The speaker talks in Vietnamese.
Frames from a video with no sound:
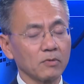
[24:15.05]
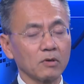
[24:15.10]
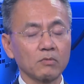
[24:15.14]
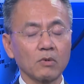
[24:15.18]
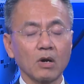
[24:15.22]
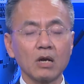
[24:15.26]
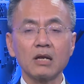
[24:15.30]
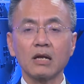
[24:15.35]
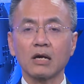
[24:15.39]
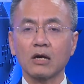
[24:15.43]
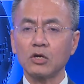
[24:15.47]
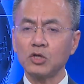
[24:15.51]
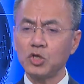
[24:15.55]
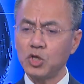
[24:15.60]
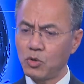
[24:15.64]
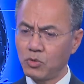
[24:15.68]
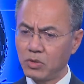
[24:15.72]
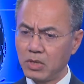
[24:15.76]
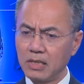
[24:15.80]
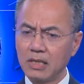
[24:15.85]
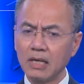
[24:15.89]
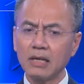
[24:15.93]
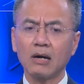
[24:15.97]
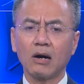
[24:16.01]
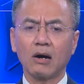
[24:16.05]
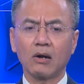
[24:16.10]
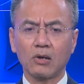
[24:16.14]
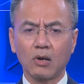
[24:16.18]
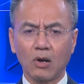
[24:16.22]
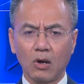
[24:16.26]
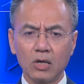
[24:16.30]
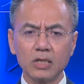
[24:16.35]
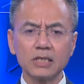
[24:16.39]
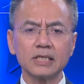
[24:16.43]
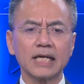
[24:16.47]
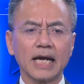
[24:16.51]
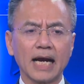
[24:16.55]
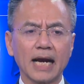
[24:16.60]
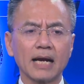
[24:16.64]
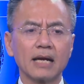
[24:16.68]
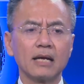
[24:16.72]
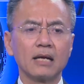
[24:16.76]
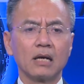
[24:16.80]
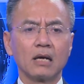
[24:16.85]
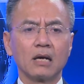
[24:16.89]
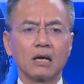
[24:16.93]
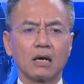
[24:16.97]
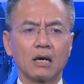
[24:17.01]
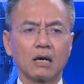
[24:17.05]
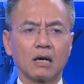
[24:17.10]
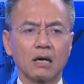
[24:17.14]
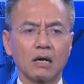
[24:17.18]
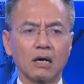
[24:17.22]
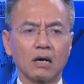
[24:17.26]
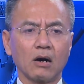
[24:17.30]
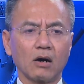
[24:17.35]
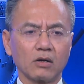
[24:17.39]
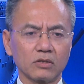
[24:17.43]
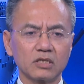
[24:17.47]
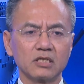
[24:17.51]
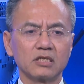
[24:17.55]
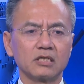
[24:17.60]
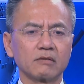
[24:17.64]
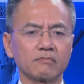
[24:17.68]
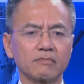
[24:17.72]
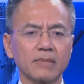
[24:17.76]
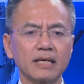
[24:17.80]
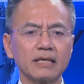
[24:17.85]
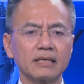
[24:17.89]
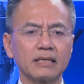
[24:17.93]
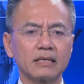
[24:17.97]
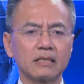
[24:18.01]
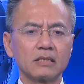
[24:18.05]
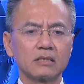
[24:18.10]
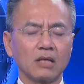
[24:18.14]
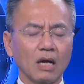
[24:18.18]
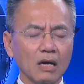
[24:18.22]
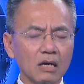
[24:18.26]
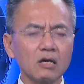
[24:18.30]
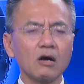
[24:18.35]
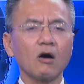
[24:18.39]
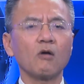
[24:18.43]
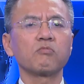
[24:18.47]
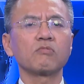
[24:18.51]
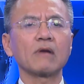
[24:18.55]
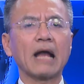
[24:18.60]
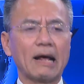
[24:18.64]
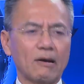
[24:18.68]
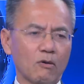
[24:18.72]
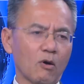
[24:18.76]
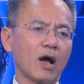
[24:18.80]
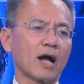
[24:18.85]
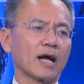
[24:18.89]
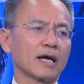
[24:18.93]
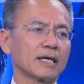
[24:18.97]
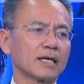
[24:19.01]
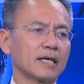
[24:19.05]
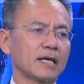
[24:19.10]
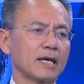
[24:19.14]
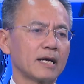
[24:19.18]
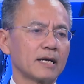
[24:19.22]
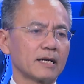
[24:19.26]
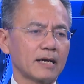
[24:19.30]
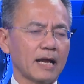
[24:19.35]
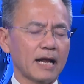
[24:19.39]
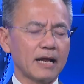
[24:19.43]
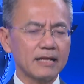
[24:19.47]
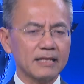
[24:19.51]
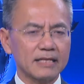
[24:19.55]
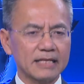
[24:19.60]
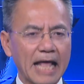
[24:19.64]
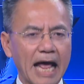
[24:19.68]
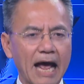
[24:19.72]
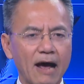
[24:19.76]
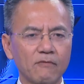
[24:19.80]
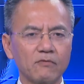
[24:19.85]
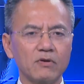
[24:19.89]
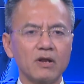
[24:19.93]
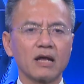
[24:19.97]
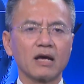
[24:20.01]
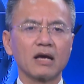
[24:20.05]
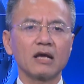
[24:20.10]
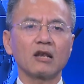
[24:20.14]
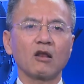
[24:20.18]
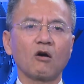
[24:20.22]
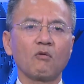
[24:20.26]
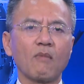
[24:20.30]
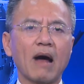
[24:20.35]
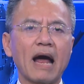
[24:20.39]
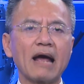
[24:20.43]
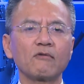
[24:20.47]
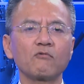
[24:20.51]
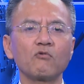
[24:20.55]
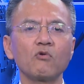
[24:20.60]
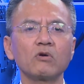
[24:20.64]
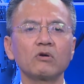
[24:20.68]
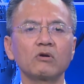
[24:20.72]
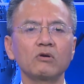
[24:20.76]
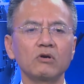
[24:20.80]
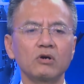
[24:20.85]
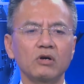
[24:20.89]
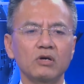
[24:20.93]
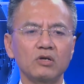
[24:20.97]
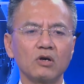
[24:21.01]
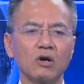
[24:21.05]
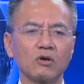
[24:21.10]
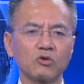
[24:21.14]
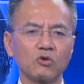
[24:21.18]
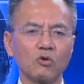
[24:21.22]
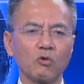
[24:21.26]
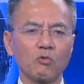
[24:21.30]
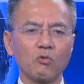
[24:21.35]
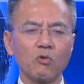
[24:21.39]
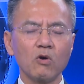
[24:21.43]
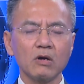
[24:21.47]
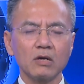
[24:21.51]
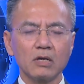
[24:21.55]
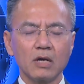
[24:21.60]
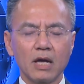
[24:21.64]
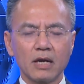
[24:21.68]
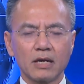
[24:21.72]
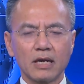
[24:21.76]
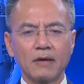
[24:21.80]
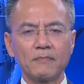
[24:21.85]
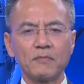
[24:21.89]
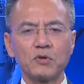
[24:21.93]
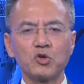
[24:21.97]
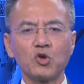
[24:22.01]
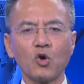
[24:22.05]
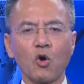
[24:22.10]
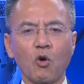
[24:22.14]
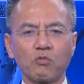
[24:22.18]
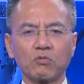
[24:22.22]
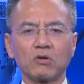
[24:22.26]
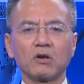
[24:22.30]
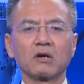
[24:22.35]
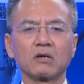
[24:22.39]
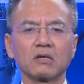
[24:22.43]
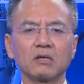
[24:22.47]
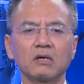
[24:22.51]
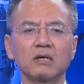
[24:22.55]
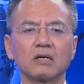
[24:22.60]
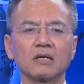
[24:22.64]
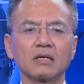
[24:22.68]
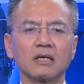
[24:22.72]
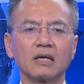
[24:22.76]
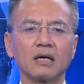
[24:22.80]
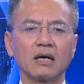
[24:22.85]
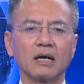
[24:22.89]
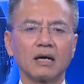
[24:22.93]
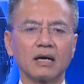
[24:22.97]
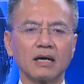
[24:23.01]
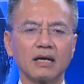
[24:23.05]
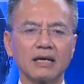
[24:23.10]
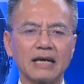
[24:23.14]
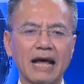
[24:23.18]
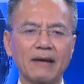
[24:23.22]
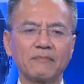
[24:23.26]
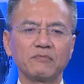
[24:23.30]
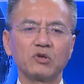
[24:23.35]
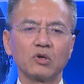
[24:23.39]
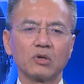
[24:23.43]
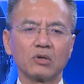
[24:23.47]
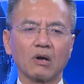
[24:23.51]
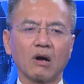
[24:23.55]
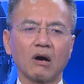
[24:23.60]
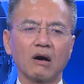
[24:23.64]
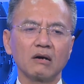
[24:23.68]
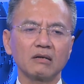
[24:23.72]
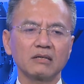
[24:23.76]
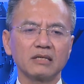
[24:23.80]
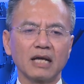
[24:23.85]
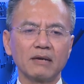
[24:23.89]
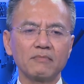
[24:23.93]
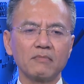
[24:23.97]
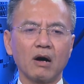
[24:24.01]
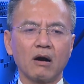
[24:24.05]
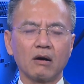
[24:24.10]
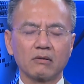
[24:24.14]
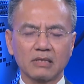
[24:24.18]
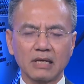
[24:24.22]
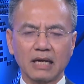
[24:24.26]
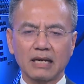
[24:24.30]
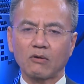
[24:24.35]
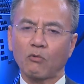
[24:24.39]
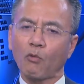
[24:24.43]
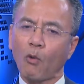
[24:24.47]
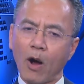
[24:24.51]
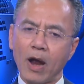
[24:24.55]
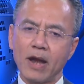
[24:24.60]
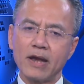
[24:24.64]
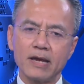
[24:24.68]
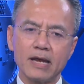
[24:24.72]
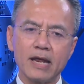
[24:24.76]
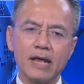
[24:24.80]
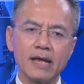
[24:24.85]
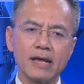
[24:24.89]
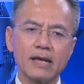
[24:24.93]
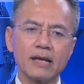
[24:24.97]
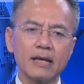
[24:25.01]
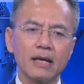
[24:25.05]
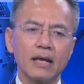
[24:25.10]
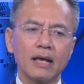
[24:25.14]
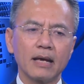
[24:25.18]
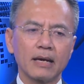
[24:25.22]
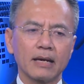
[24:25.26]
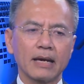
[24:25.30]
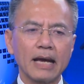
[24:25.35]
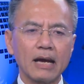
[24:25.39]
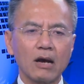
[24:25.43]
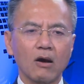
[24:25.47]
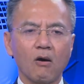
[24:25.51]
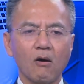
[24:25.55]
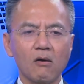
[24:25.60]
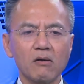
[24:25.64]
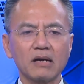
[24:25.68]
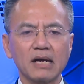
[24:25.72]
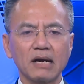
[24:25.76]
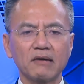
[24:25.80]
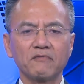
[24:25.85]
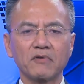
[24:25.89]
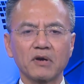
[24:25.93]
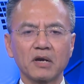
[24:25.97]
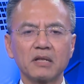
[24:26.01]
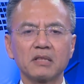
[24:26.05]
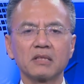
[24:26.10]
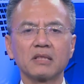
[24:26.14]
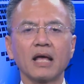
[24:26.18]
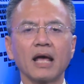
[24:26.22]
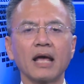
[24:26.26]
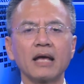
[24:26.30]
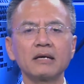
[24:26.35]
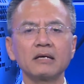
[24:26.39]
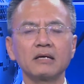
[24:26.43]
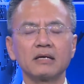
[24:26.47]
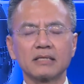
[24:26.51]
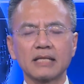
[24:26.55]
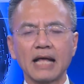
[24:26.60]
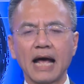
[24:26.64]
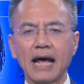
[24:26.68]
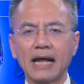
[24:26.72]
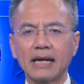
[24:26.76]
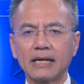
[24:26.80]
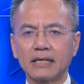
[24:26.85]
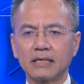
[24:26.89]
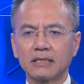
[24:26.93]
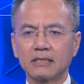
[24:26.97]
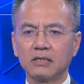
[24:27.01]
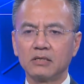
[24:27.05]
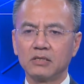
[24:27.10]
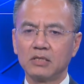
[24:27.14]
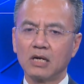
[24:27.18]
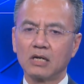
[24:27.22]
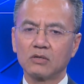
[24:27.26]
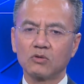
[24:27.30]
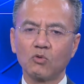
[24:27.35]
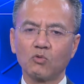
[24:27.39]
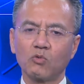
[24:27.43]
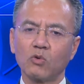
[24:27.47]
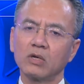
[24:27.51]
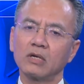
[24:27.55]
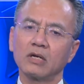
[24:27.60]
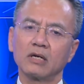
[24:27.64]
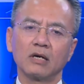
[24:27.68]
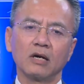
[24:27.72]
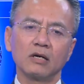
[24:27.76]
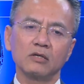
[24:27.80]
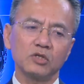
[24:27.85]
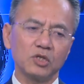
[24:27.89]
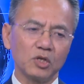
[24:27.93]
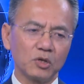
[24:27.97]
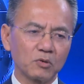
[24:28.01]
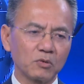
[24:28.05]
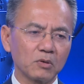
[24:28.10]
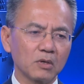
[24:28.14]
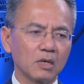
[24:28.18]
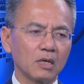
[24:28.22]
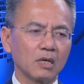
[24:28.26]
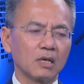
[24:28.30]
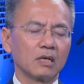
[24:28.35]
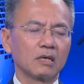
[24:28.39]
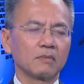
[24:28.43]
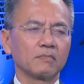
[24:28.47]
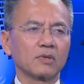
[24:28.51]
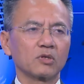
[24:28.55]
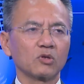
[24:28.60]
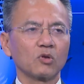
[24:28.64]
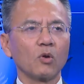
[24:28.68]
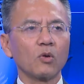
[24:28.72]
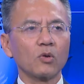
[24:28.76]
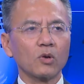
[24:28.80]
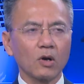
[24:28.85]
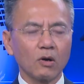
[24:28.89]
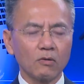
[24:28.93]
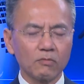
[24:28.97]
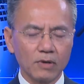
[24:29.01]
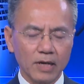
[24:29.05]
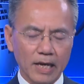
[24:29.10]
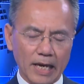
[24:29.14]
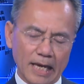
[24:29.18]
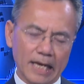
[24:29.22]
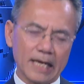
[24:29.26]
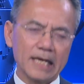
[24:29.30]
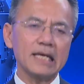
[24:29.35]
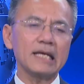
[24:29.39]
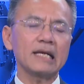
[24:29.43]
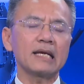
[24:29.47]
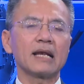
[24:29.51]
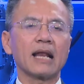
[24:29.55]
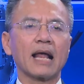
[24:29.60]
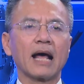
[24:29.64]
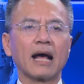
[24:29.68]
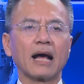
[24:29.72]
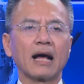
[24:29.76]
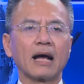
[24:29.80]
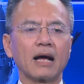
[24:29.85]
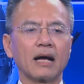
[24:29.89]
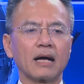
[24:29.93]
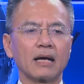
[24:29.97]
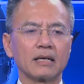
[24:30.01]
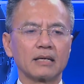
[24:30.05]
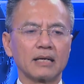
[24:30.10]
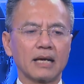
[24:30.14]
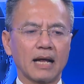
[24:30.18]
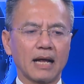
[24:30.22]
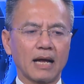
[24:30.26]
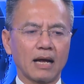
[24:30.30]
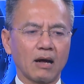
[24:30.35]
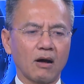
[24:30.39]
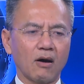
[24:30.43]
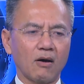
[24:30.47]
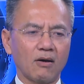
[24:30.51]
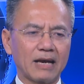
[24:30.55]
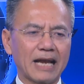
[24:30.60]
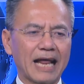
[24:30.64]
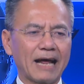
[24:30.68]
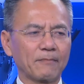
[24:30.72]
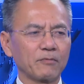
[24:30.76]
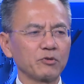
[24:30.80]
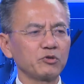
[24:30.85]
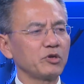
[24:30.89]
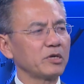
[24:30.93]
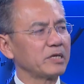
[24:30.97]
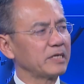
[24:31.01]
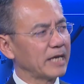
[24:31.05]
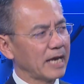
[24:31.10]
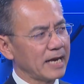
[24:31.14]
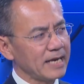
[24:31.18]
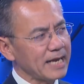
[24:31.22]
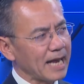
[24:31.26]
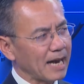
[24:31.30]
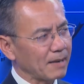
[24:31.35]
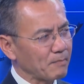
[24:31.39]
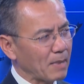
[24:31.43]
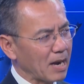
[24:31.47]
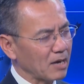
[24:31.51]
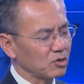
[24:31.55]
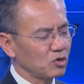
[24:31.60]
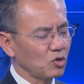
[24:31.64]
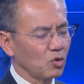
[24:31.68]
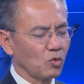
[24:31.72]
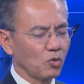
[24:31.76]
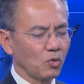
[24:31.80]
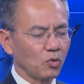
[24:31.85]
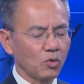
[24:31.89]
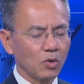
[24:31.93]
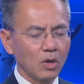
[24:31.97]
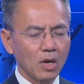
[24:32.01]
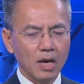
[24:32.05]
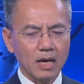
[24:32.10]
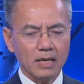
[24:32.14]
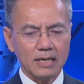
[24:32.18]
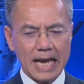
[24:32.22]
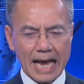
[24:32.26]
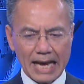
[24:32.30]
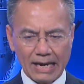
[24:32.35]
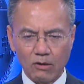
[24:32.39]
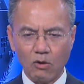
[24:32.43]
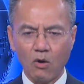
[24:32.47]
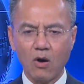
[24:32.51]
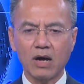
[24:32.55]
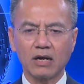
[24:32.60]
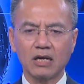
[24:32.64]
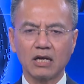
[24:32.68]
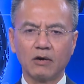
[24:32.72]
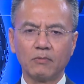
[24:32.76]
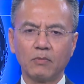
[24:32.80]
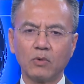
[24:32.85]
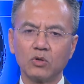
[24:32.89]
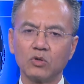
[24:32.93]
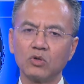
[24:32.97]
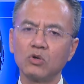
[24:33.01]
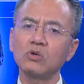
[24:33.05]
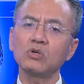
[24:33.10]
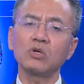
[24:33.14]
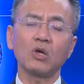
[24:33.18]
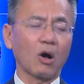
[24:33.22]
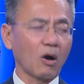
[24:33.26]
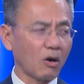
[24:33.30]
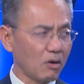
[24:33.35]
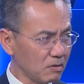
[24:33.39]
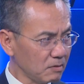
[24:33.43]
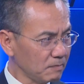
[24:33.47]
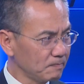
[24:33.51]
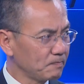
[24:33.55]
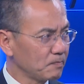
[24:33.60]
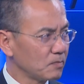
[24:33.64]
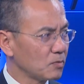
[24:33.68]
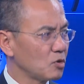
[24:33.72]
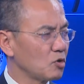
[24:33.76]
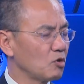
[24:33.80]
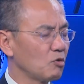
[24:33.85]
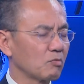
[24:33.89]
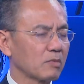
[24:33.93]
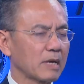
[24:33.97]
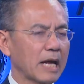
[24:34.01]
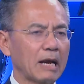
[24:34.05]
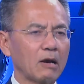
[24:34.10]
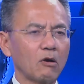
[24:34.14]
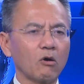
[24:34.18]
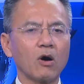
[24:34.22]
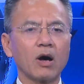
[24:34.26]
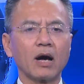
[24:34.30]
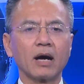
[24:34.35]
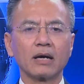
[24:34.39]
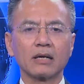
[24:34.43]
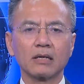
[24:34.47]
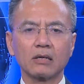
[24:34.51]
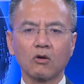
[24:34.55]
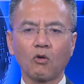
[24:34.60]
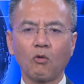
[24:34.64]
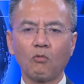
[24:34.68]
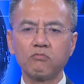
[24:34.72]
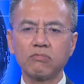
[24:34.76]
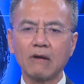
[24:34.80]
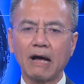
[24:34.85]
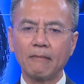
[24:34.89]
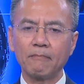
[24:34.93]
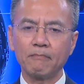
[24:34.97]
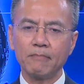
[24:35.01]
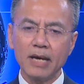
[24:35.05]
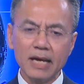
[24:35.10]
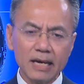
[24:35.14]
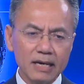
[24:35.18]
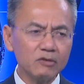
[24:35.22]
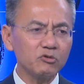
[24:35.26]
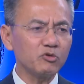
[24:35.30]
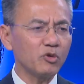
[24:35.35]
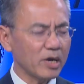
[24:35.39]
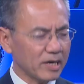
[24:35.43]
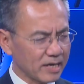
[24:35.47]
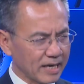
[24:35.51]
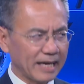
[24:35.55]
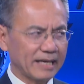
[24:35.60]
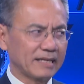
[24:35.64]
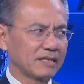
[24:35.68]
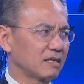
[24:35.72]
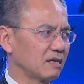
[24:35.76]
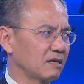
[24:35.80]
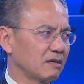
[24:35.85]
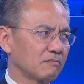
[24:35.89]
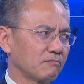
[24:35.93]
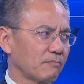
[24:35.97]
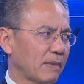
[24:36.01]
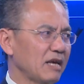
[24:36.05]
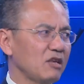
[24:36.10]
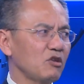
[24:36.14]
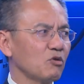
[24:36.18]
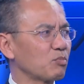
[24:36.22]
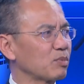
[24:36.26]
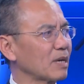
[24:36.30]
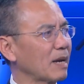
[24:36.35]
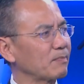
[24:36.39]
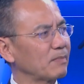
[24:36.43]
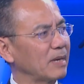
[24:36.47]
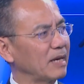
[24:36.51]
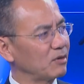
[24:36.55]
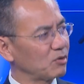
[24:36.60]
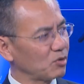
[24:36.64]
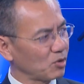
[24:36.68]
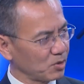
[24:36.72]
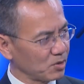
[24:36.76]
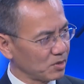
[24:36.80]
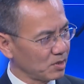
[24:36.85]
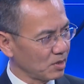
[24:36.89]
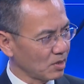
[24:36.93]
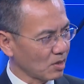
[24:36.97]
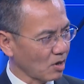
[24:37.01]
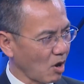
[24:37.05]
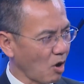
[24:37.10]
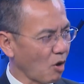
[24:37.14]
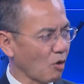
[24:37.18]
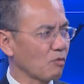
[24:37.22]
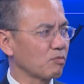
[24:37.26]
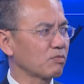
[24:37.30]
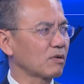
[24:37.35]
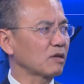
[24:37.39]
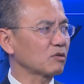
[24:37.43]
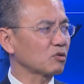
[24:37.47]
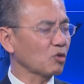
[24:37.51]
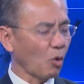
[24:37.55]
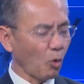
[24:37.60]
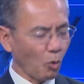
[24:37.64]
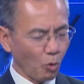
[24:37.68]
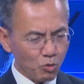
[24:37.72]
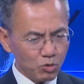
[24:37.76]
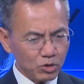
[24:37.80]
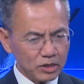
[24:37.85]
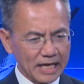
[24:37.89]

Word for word: nói là có nhiều tin tức họ nói rằng uh, họ sẽ tìm cách tấn công Đài Loan để tạo nên cái lòng ái quốc của người dân Trung Quốc để mà dồn lực lượng uh, làm chuyện đó để mà họ ta quên đi cái khó khăn kinh tế người ta là người dân chủ quốc đang hứng chịu mà tôi không nghĩ là là họ làm cái chuyện dễ dàng mặc dù Đài Loan là một nước nhỏ nhưng Đài Loan cũng đã biết cái chuyện này từ mấy chục năm nay rồi họ, họ cũng đã thủ rồi.